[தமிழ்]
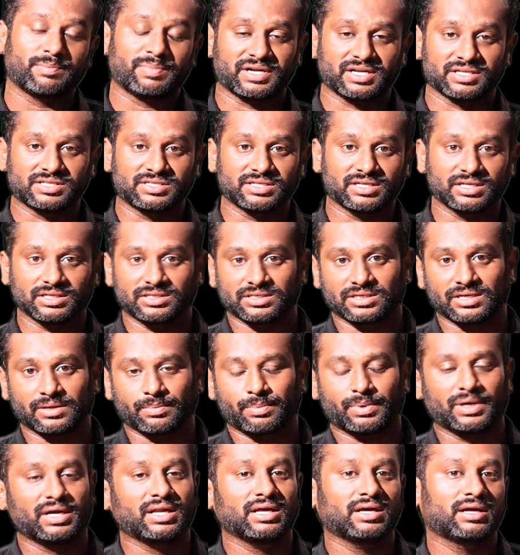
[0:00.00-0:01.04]
மேற்பட்ட சின்ன சின்ன
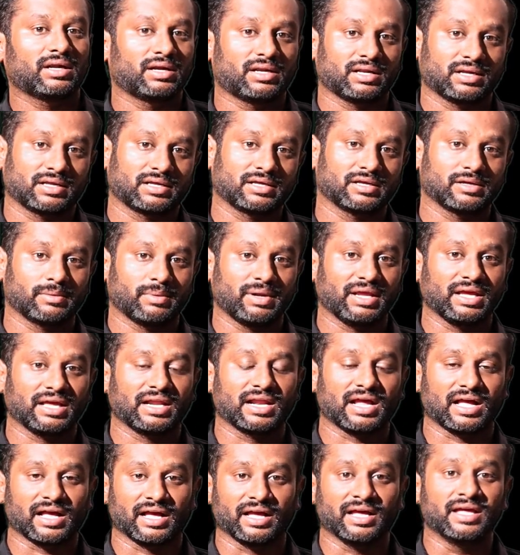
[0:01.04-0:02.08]
பள்ளங்கள் இருக்குது
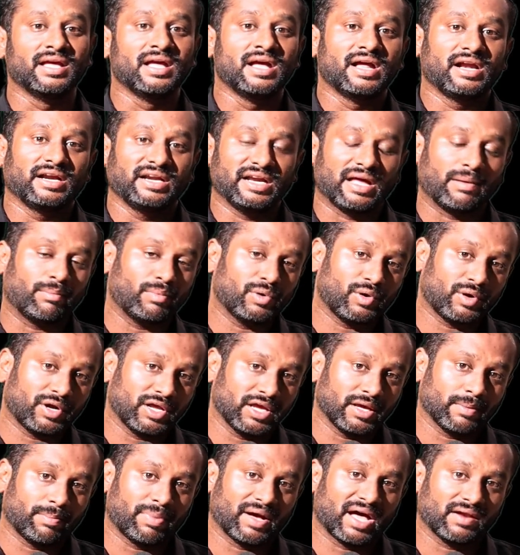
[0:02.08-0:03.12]
அப்படிங்கிறாங்க
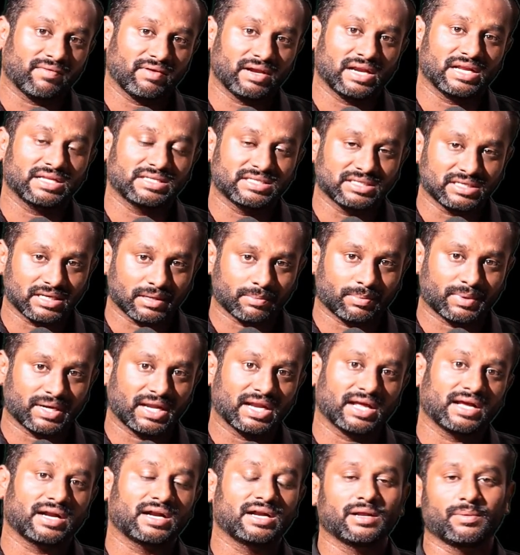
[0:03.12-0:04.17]
நம்மளுடைய பார்வையில் சின்ன
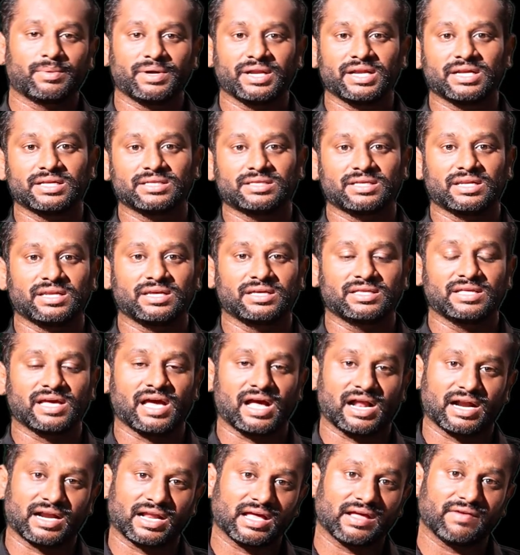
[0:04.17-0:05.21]
பள்ளங்கள் அப்படின்னு தெரியுது
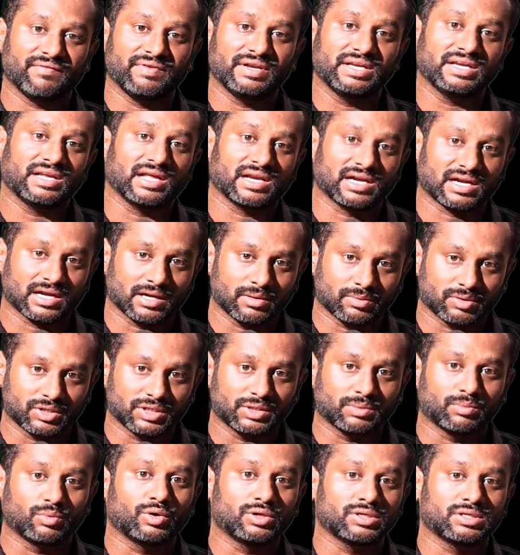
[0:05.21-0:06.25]
ஆனால் விண்கற்கள்
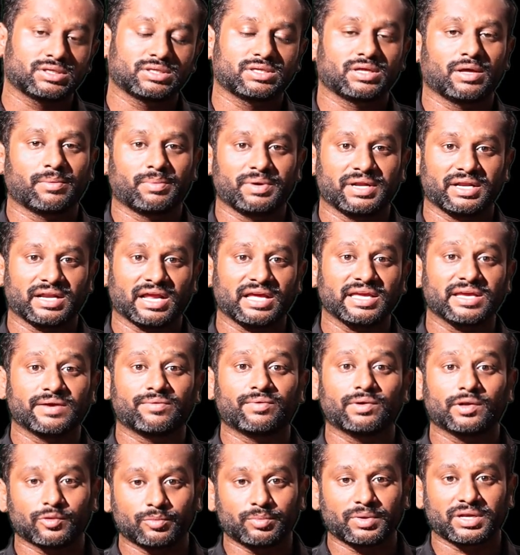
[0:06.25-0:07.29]
வந்து மோதுது அப்படின்னா
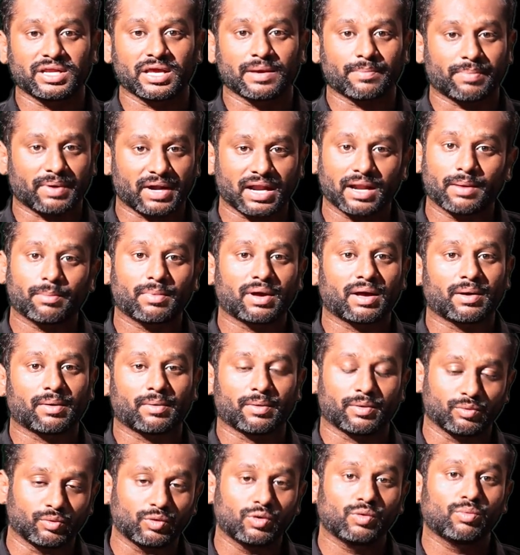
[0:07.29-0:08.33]
எவ்வளோ பெரிய
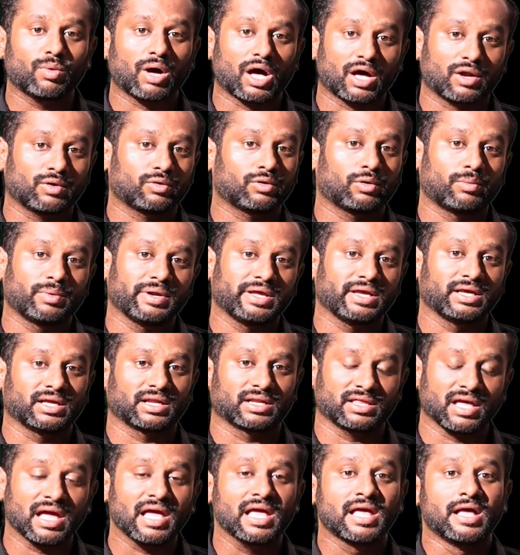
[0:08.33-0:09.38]
பள்ளமாக உருவாறும்
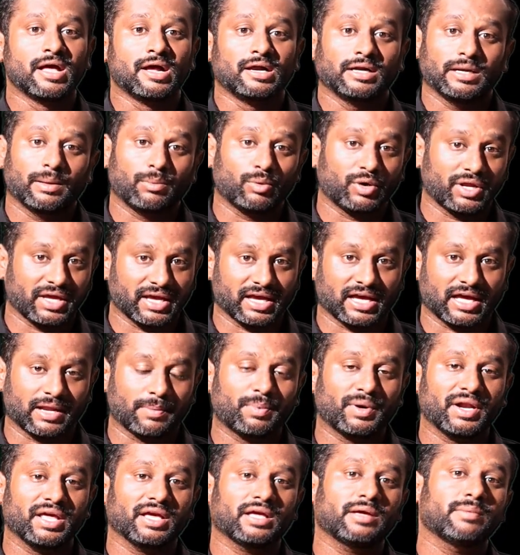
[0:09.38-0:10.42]
அப்படிங்கிறத நம்முடைய
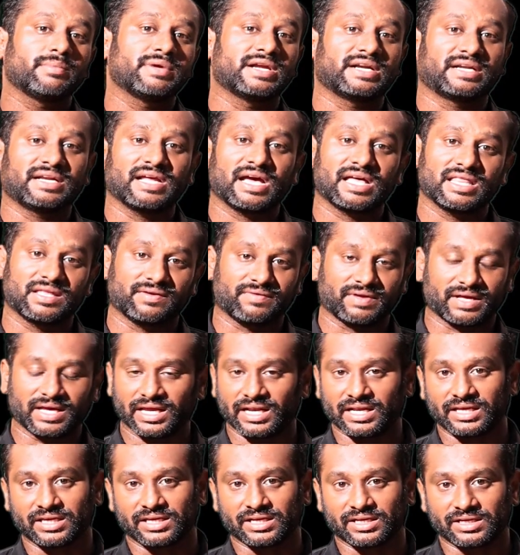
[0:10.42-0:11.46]
கற்பனைக்கும் எட்டாத
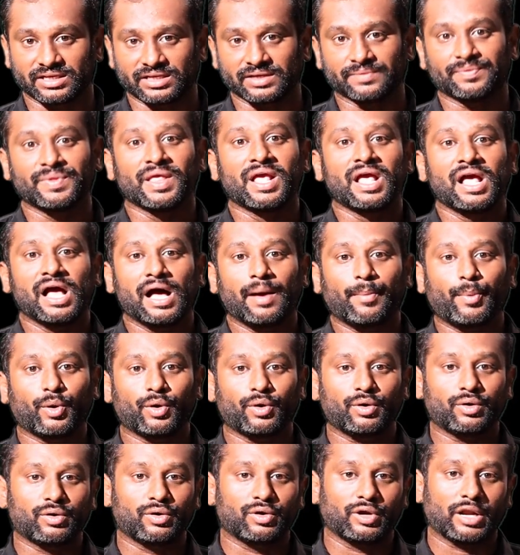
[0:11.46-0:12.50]
வகையில் இருக்குது
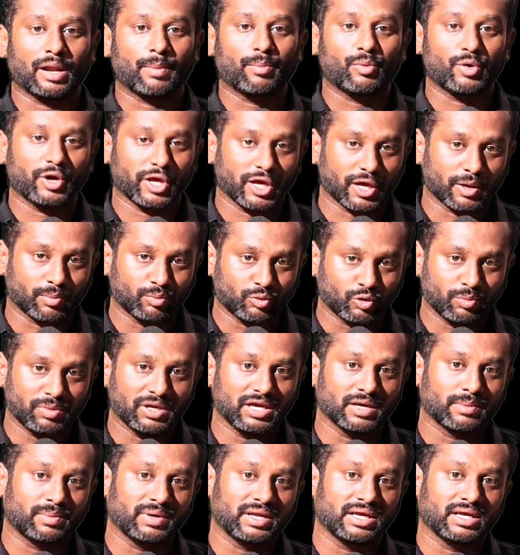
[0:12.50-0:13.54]
அப்போது நம்முடைய
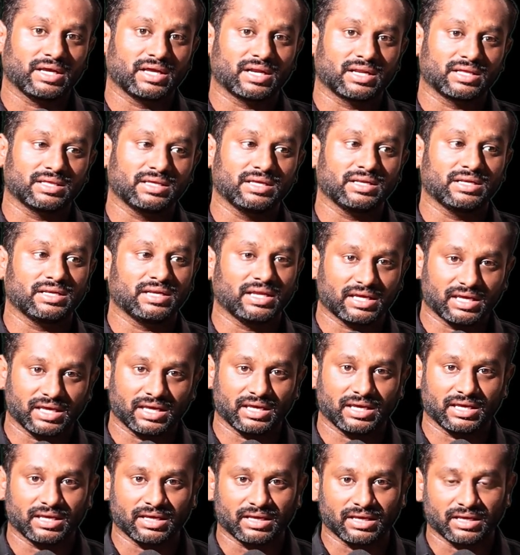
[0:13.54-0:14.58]
பூமி அப்படிங்கிறது
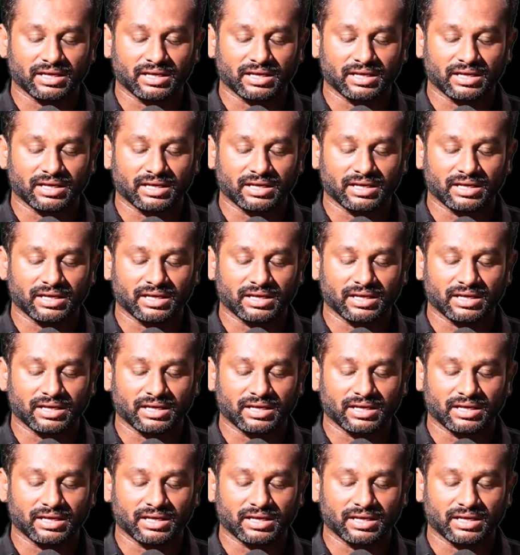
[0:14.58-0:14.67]
இன்றைக்கி